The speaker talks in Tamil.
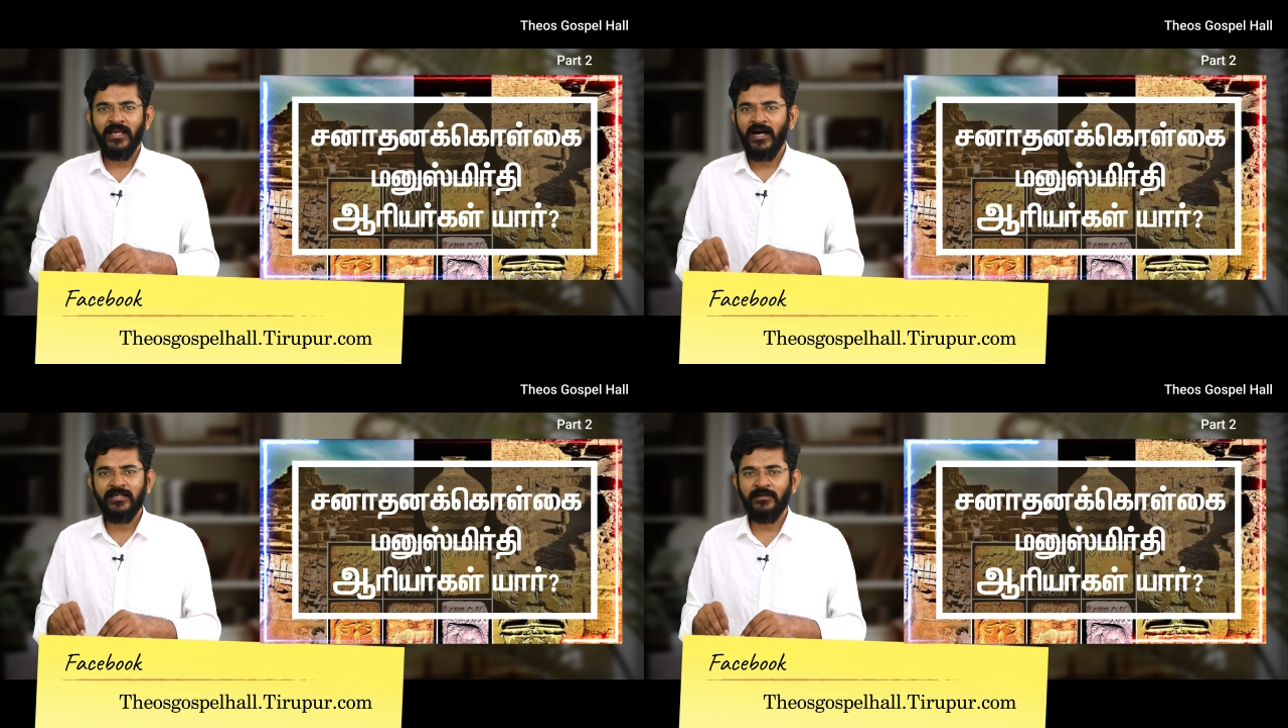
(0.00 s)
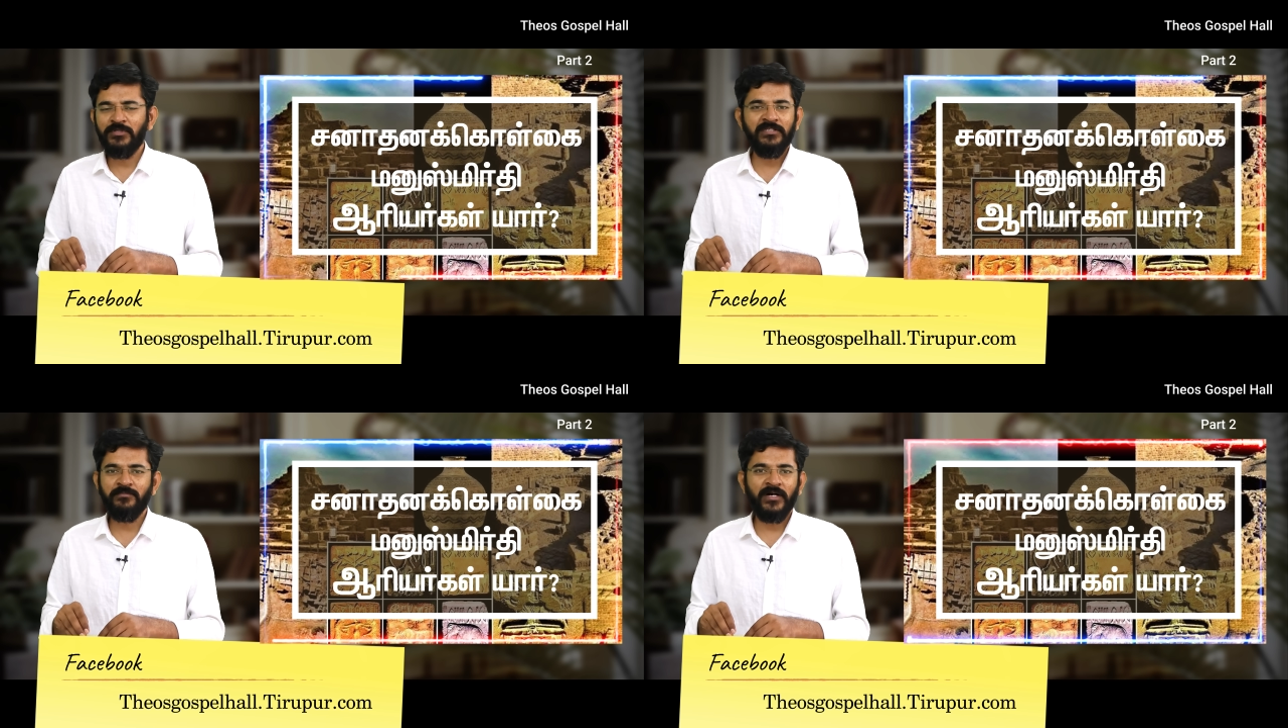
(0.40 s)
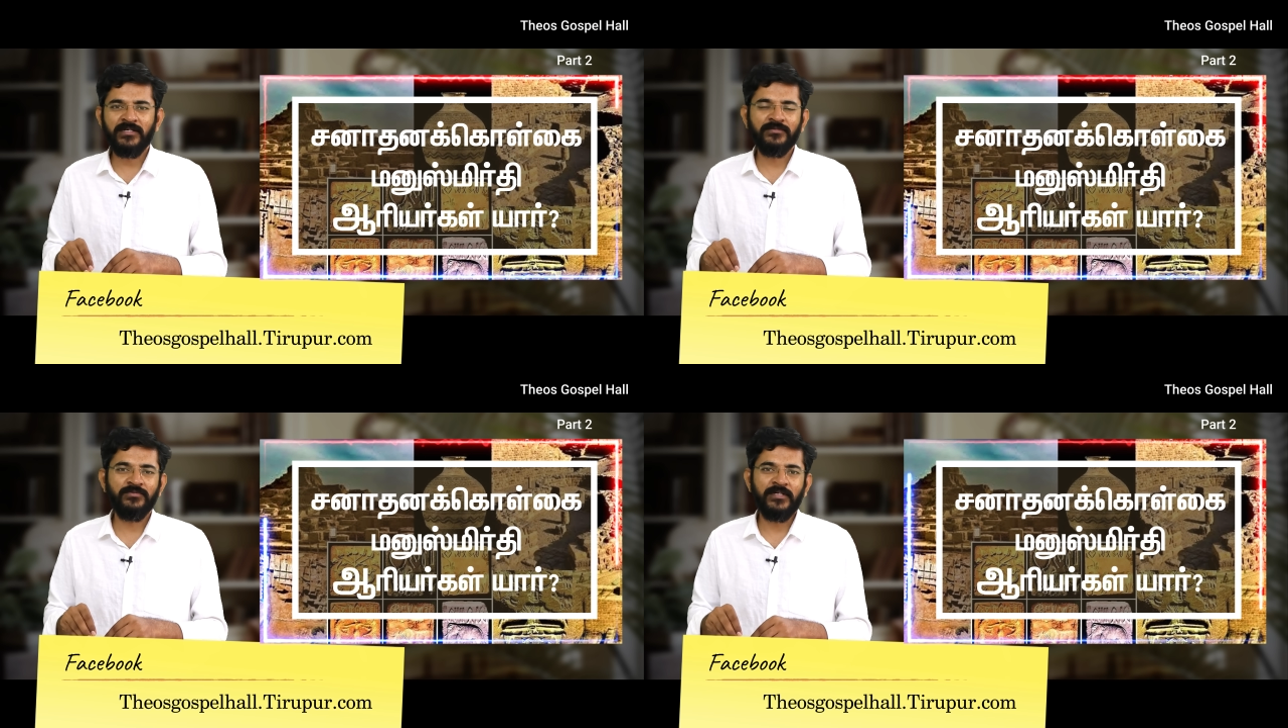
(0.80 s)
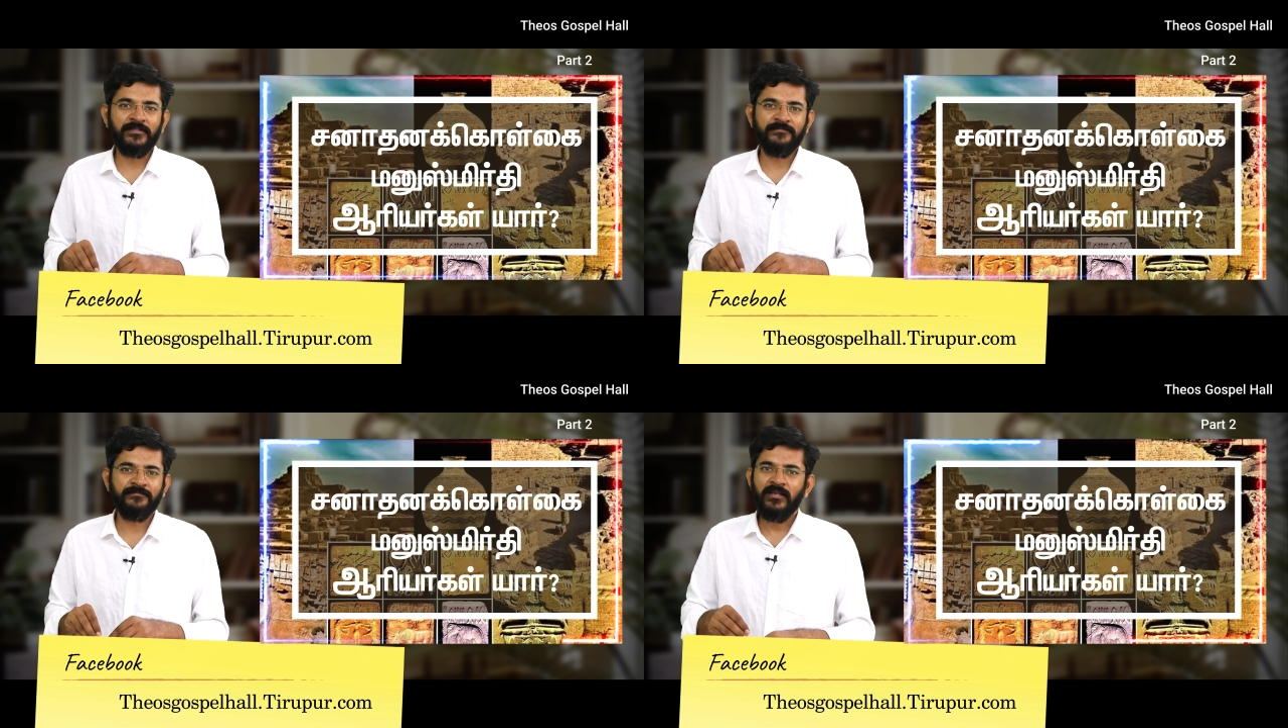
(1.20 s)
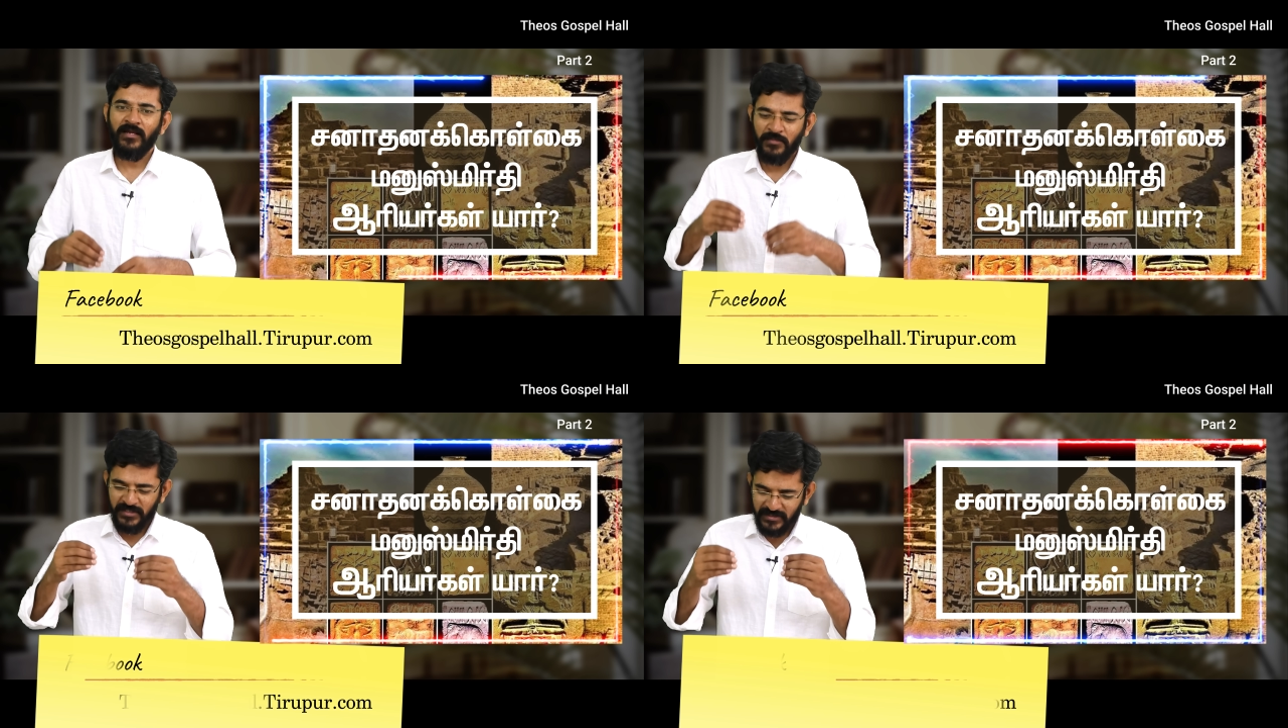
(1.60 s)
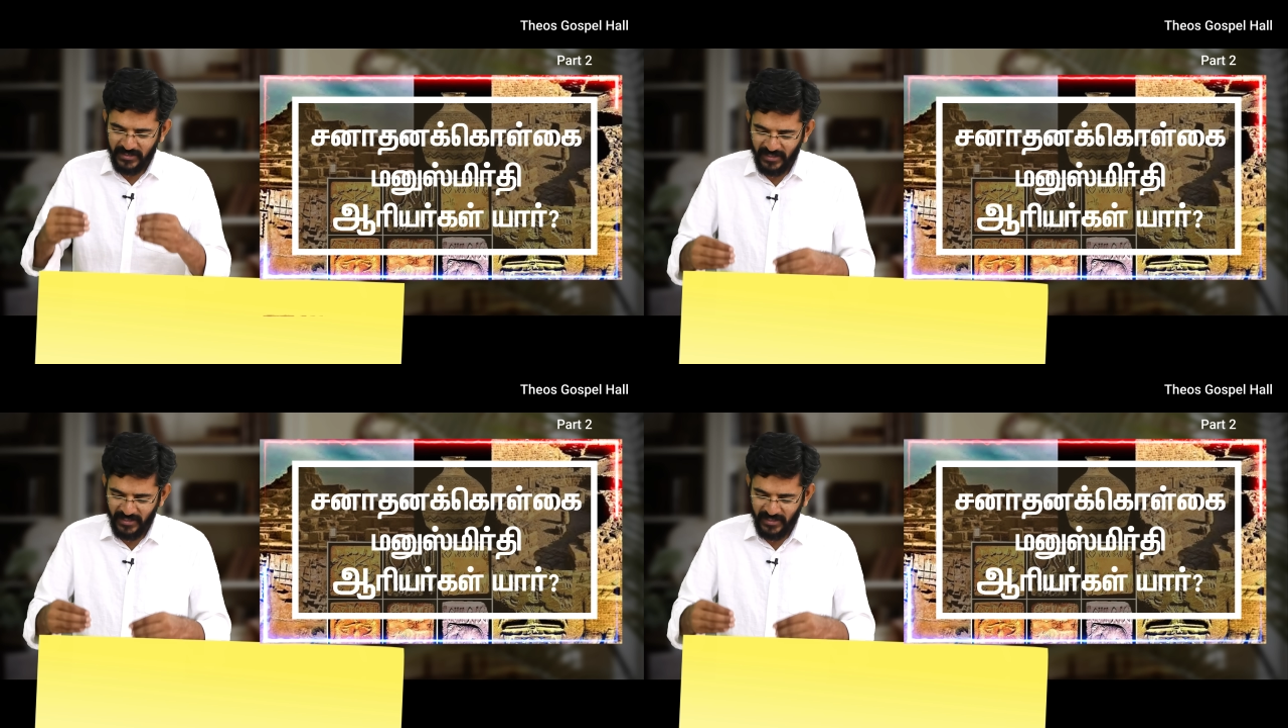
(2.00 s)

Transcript: யாரு அப்படின்னு பார்க்கக்கூடாது நமக்கு